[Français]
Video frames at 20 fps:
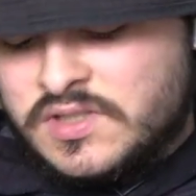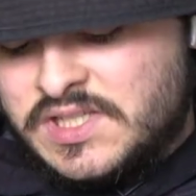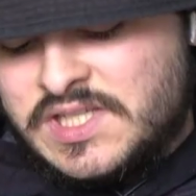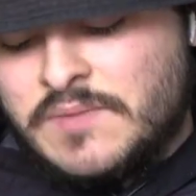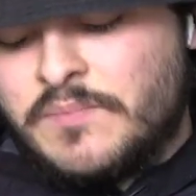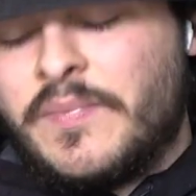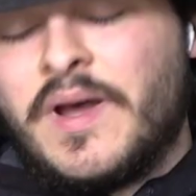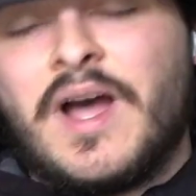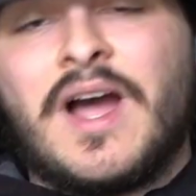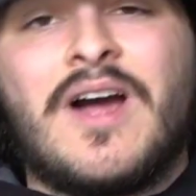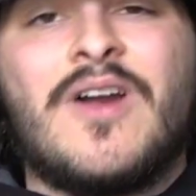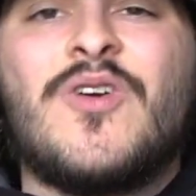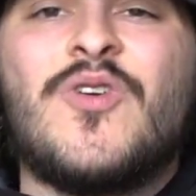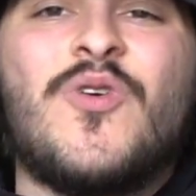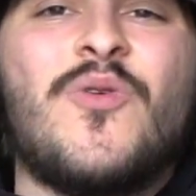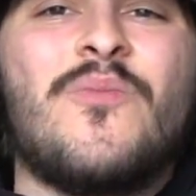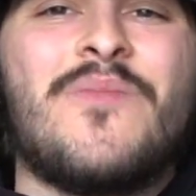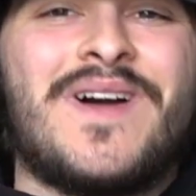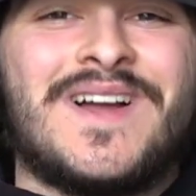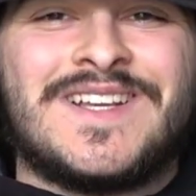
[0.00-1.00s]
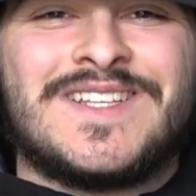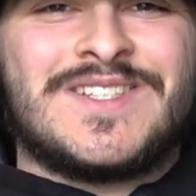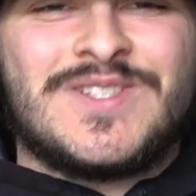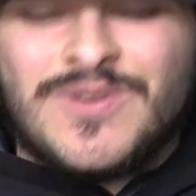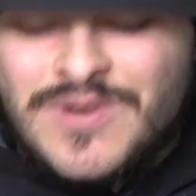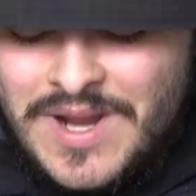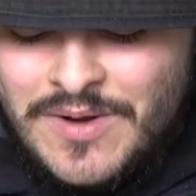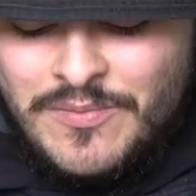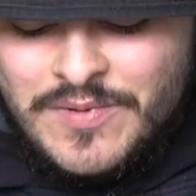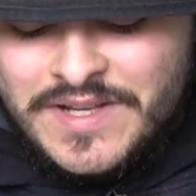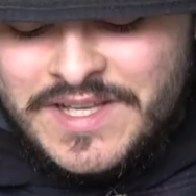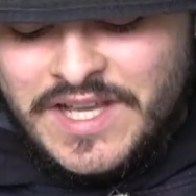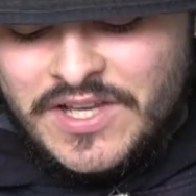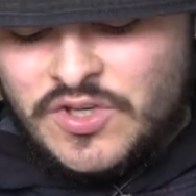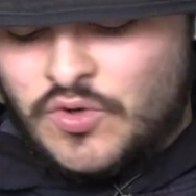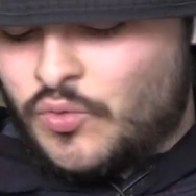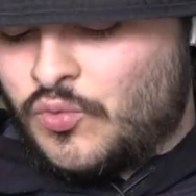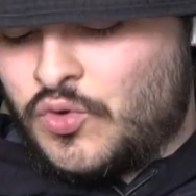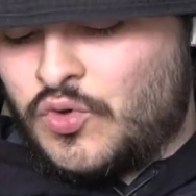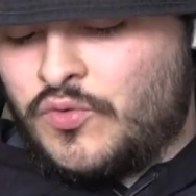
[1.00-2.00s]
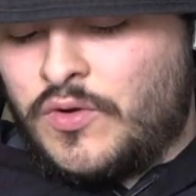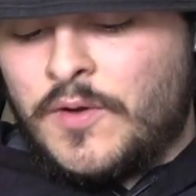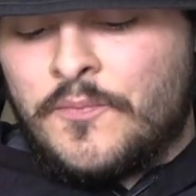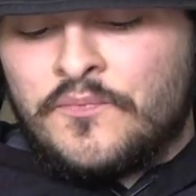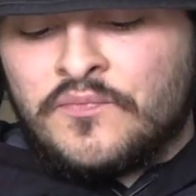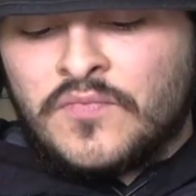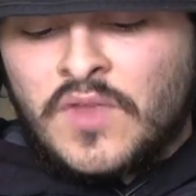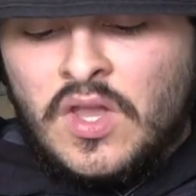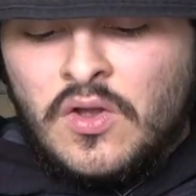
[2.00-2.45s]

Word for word: C'est pas le max de l'application, tu vois.